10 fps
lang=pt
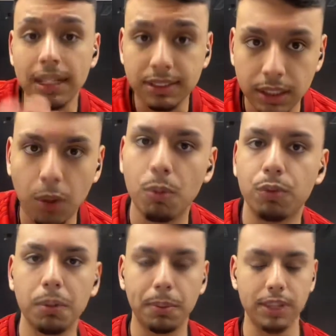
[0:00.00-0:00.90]
assim como
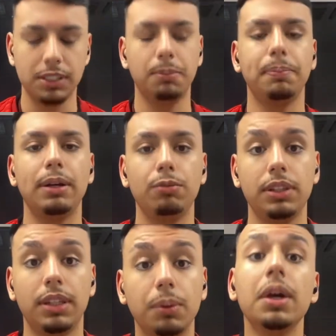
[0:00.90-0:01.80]
foi, por exemplo, para o
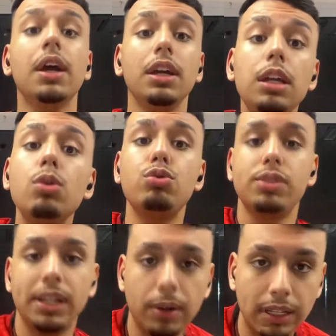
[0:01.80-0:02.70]
Vitão. E o
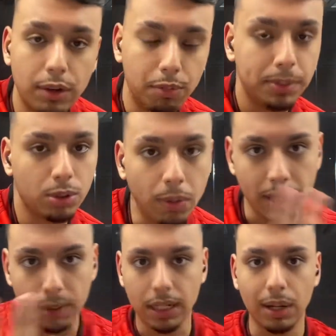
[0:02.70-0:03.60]
José Olavo Bisoba,
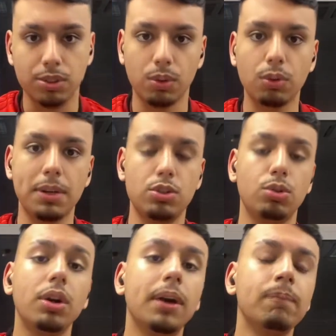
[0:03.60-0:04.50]
aí eu trago o segundo
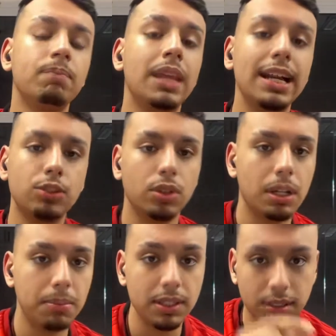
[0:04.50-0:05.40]
bastidor, na zona
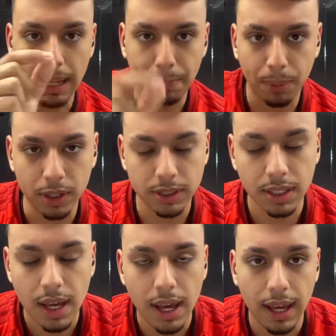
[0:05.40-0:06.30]
mista,
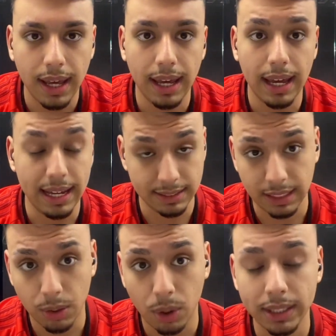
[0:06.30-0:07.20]
após é, essa
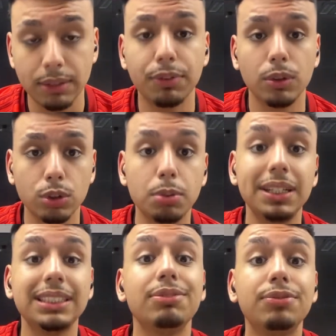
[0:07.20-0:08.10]
derrota, falou sobre
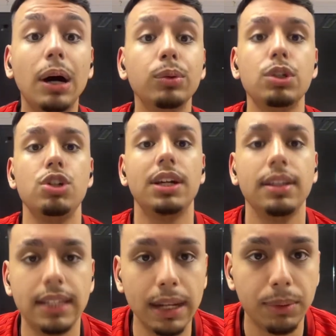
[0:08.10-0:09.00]
essa falta de
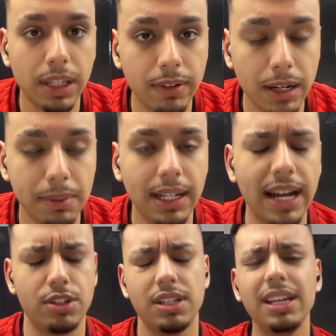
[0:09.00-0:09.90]
critério que teve a
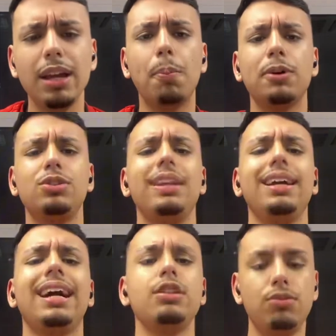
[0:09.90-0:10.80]
arbitragem. E aí eu posso
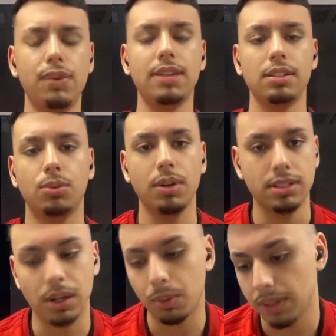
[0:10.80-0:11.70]
elencar diversas
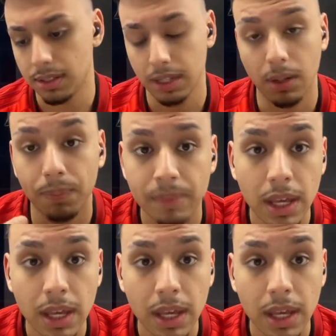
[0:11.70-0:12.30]
coisas que aconteceram.